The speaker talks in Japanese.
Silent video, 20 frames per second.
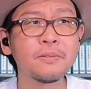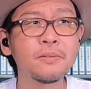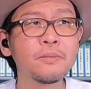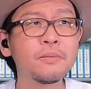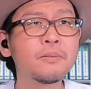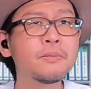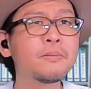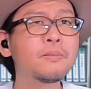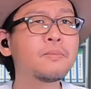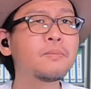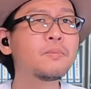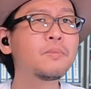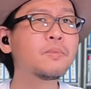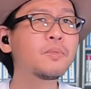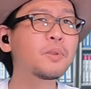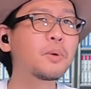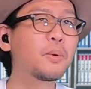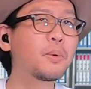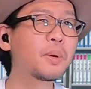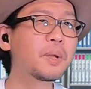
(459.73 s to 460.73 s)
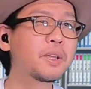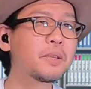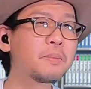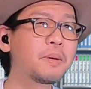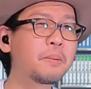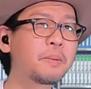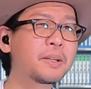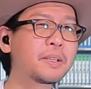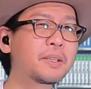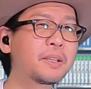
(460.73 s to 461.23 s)
うーん、これ
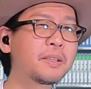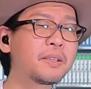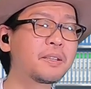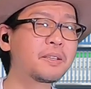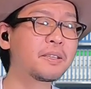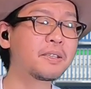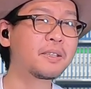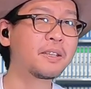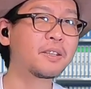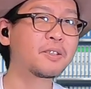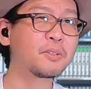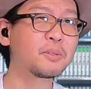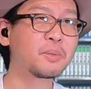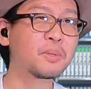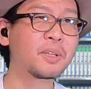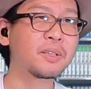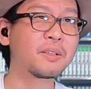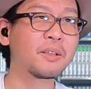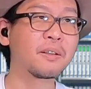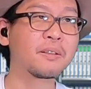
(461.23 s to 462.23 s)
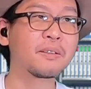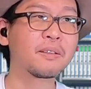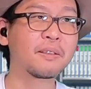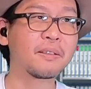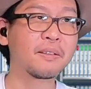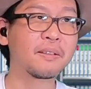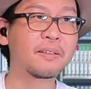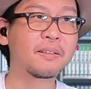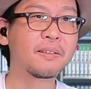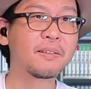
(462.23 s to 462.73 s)
今まで出てきた人だったっ
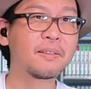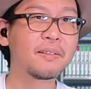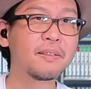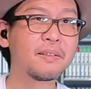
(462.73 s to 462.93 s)
け